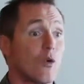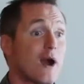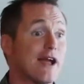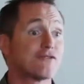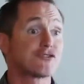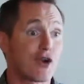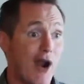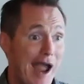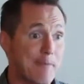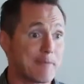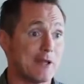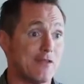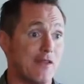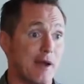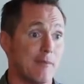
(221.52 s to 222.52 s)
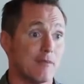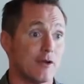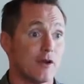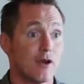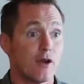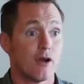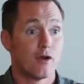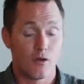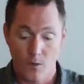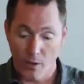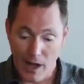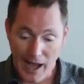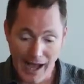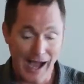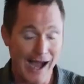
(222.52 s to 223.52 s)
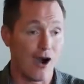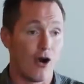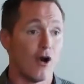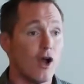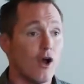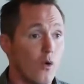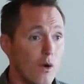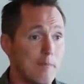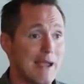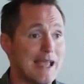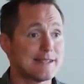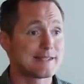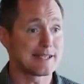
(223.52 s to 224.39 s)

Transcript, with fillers: eles têm uma forma de prendê-lo. Bom, como?